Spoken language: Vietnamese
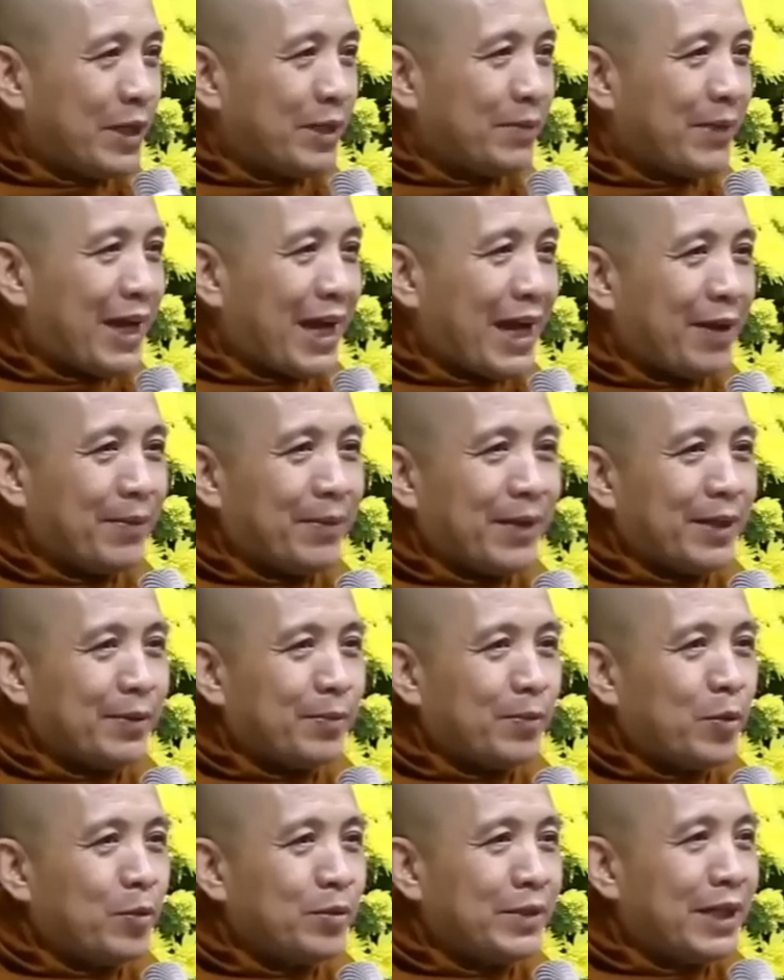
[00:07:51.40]
nguyên bài mà
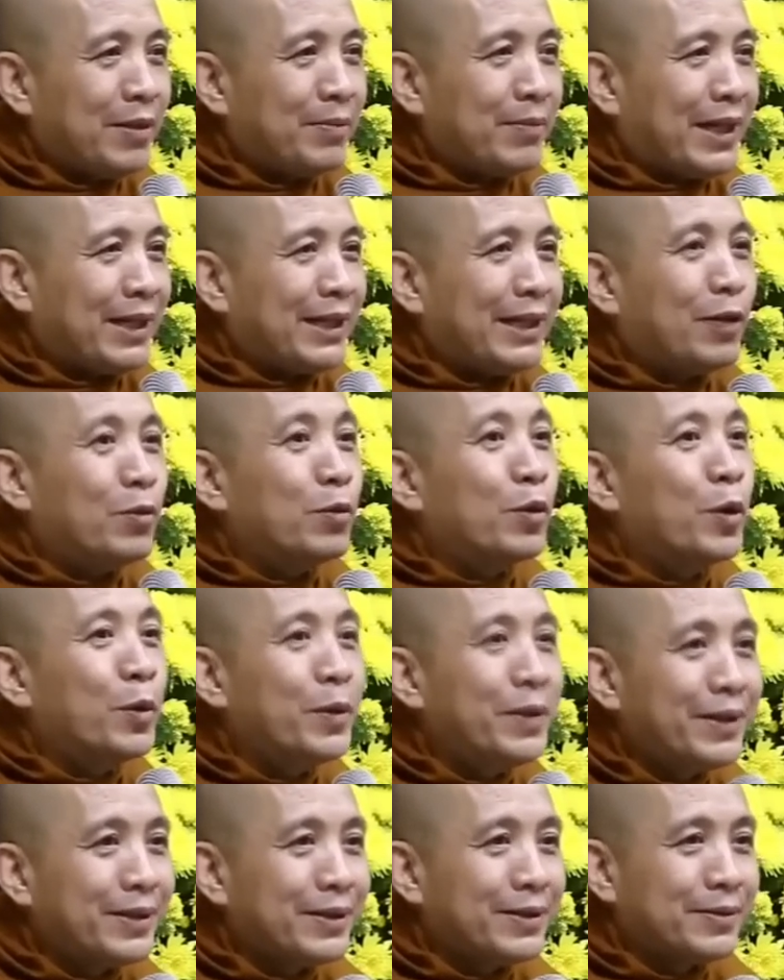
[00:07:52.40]
muốn nhấn mạnh câu
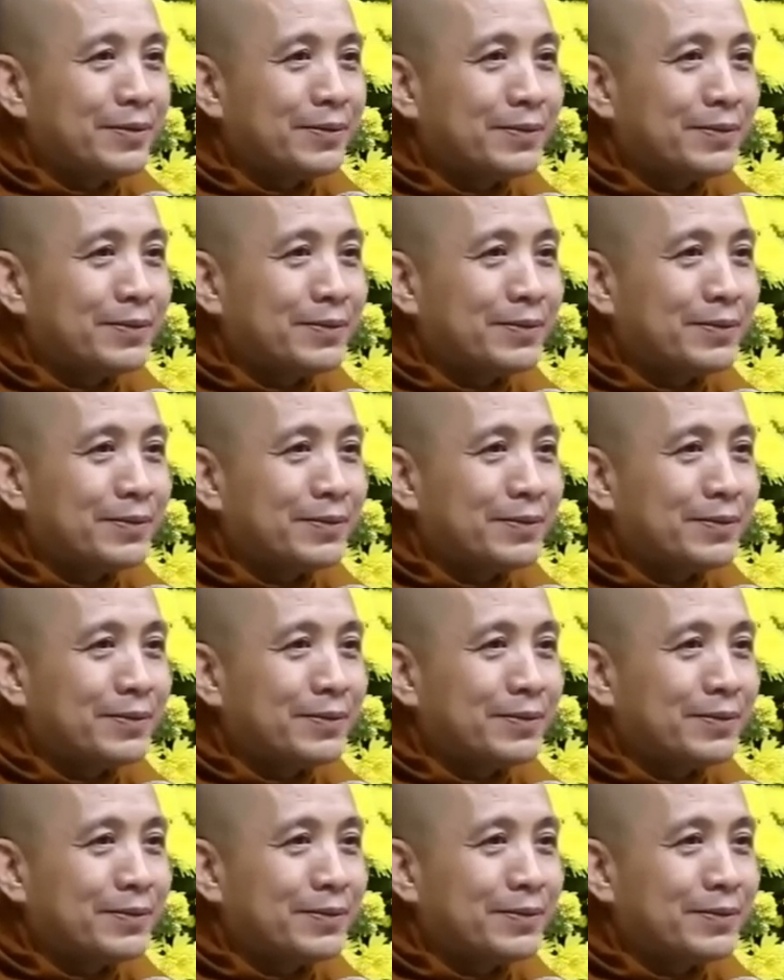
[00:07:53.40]
cuối thôi